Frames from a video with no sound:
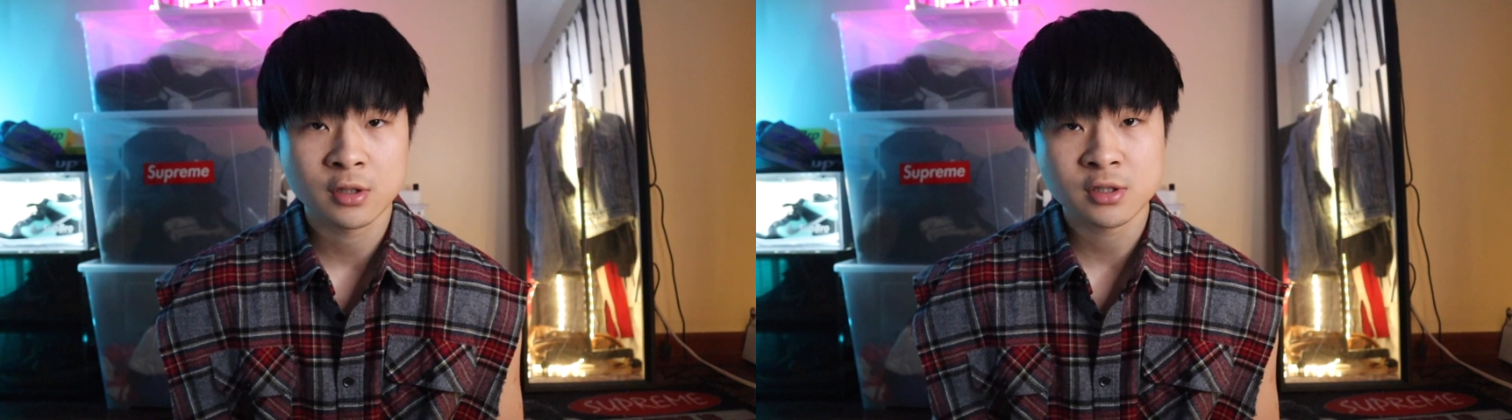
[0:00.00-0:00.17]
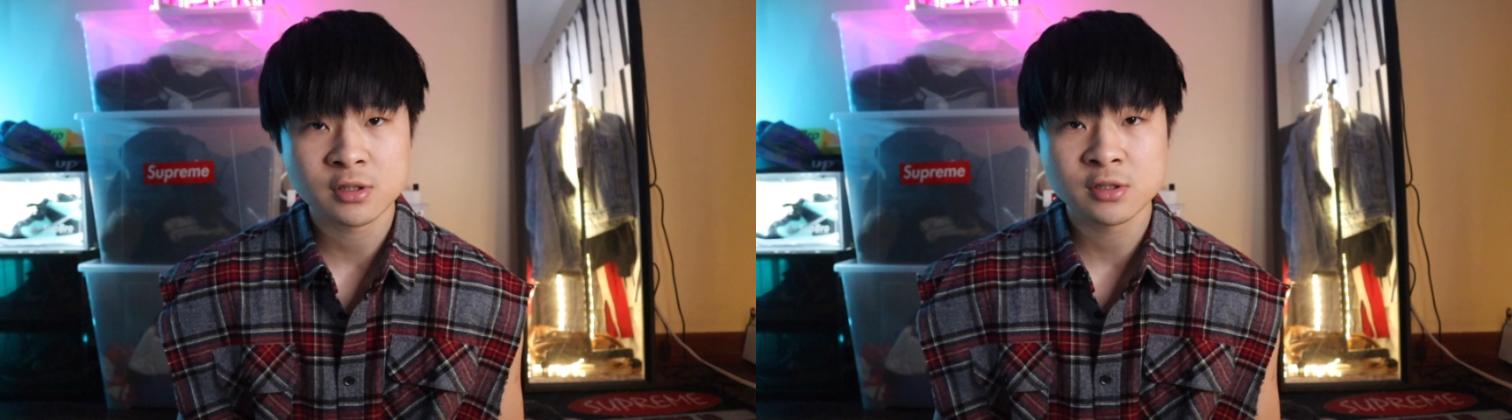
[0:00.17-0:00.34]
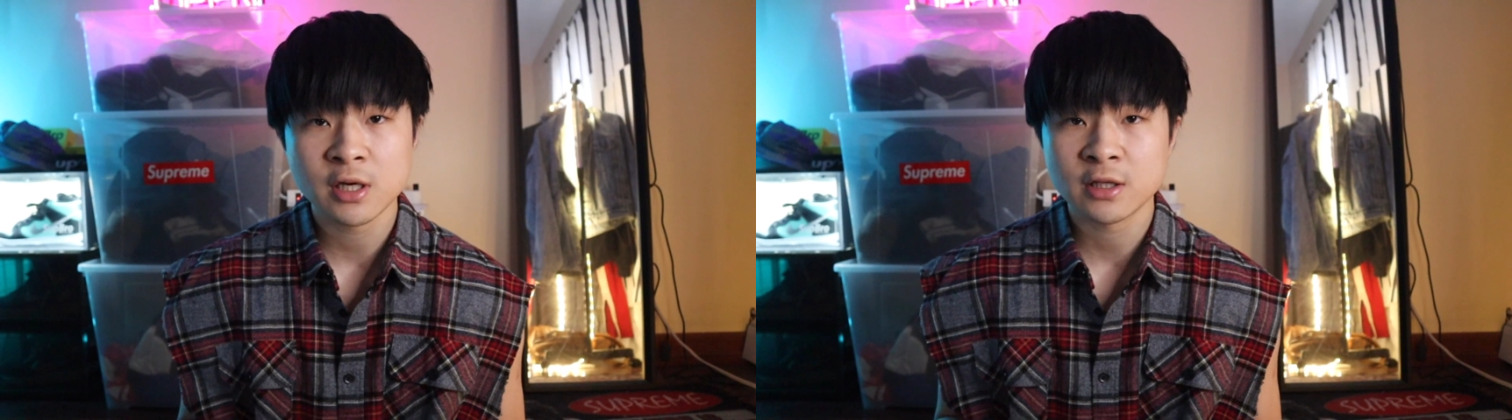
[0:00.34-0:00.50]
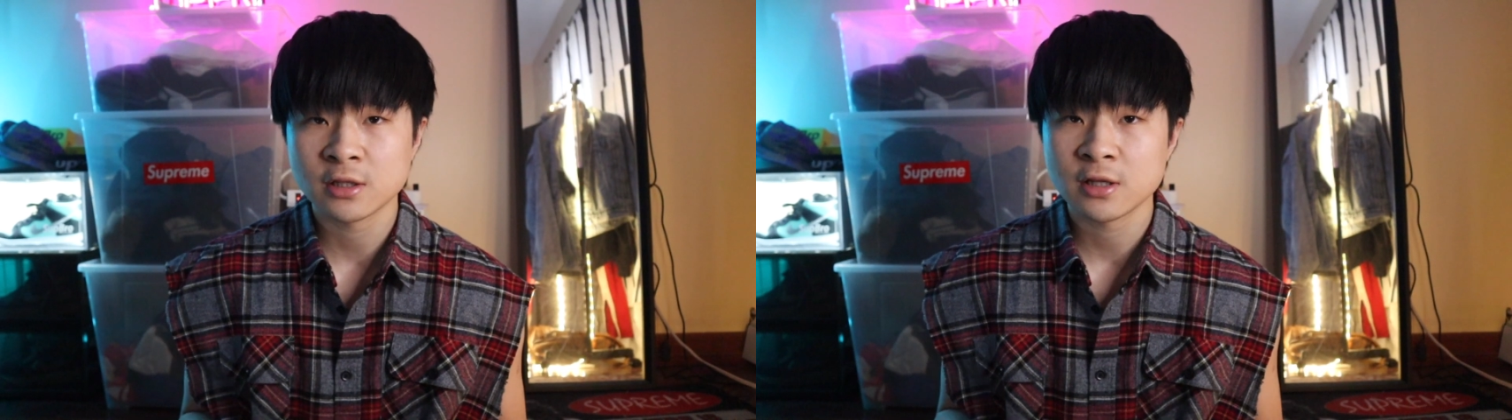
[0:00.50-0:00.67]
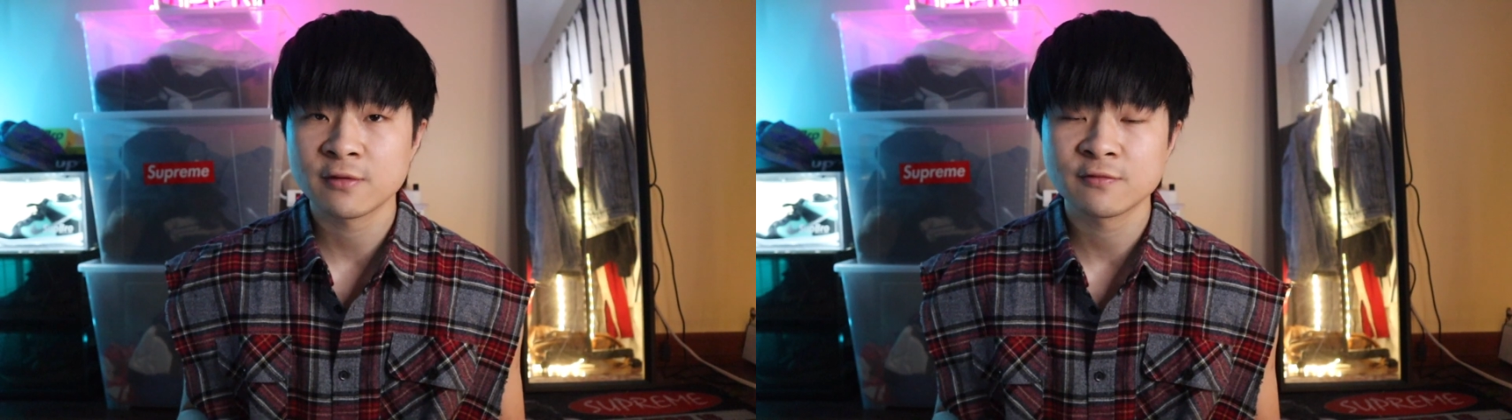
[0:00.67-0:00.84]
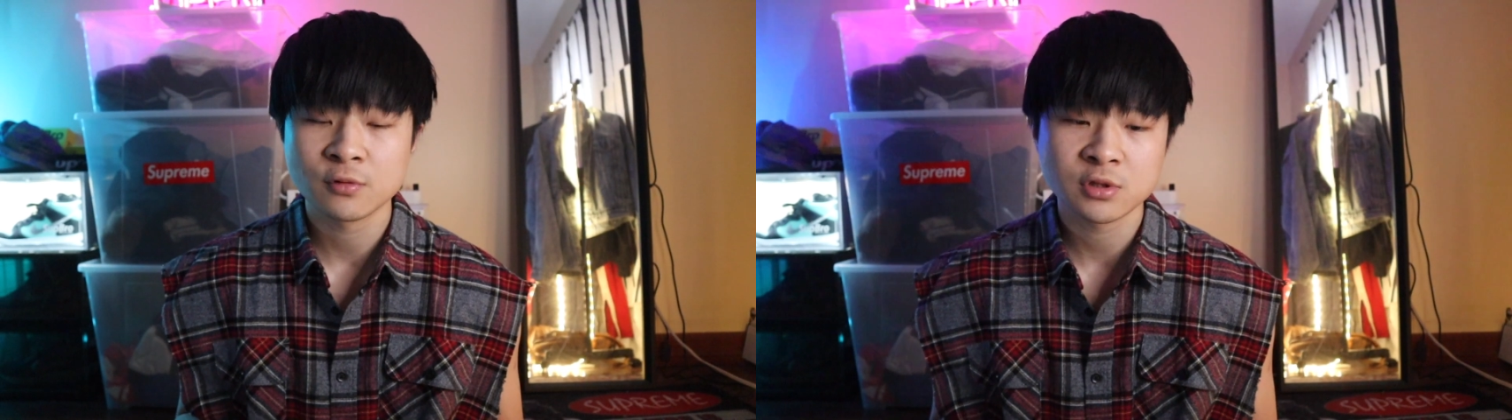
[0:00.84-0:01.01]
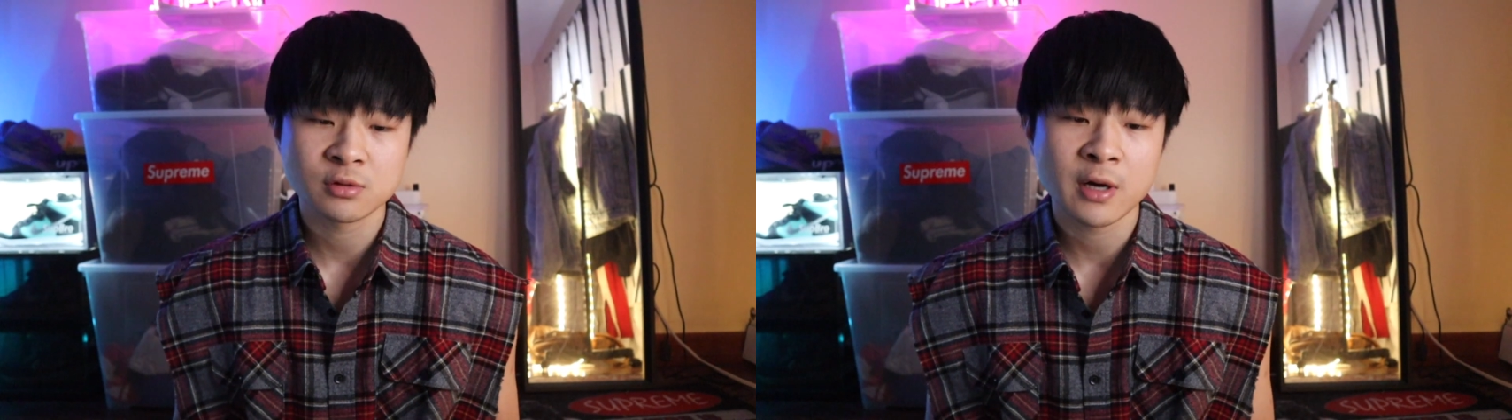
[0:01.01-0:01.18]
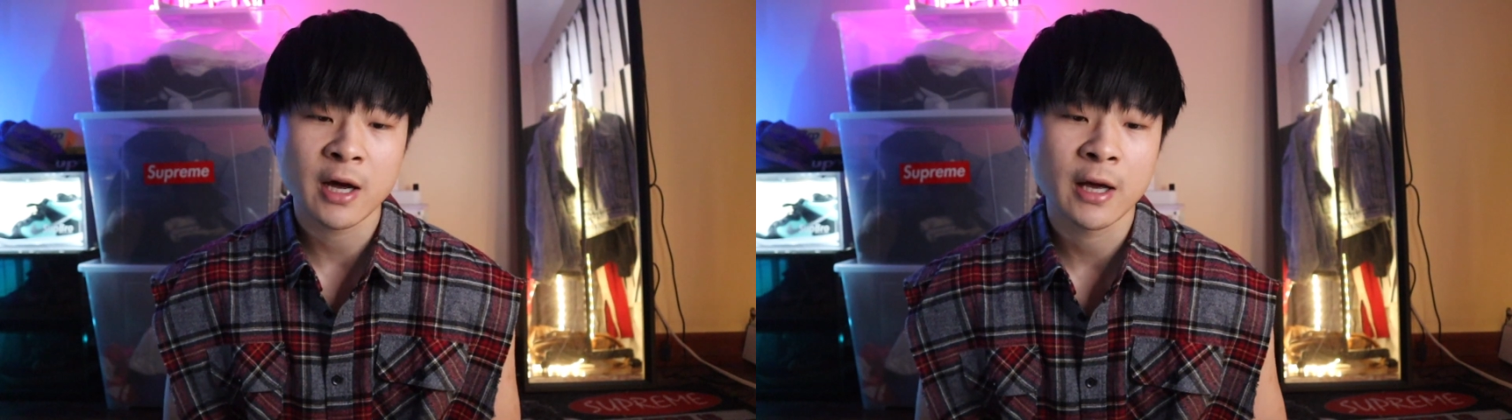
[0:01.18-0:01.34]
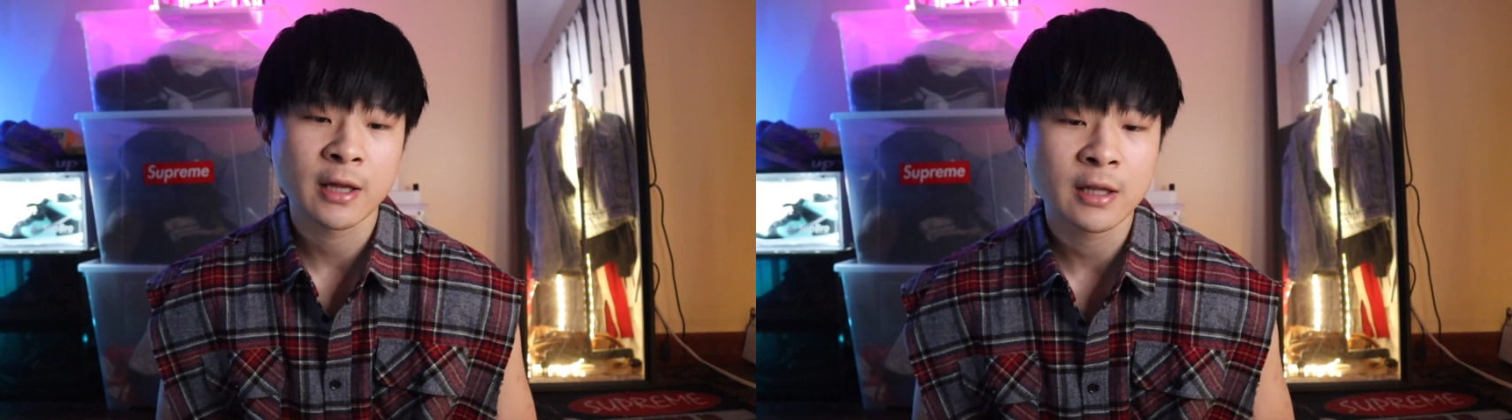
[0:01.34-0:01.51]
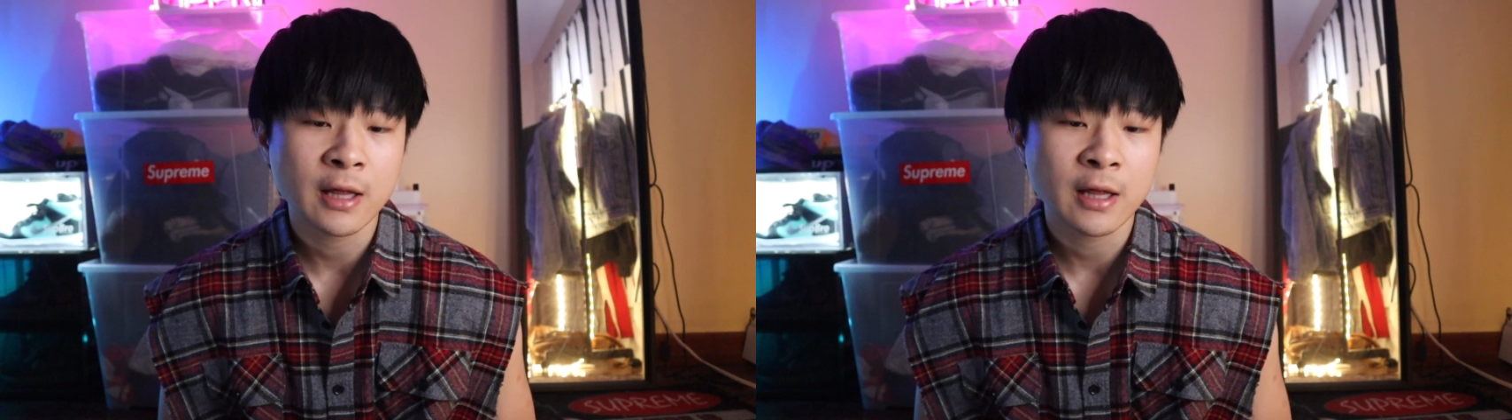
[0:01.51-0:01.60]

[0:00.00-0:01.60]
得事业的巅峰之外，